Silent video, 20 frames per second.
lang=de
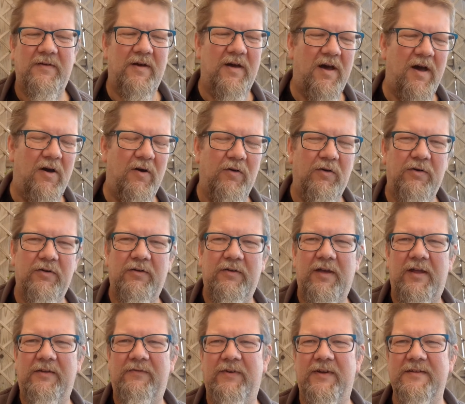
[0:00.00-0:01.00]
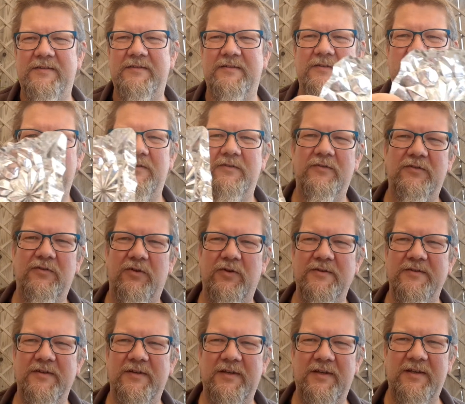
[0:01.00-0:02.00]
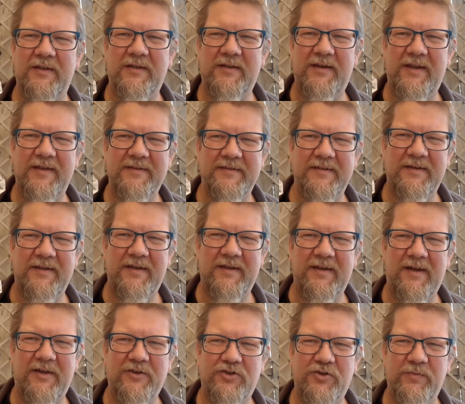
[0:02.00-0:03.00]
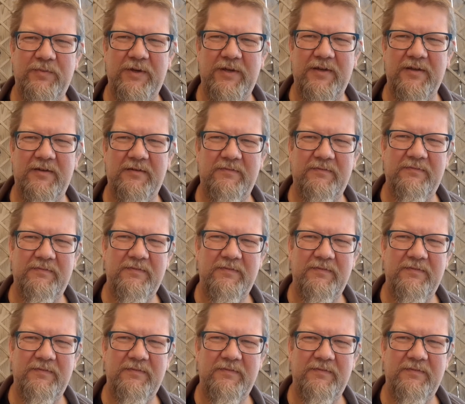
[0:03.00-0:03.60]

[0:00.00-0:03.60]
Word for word: Auch etwas größere gläserne Aschenbecher.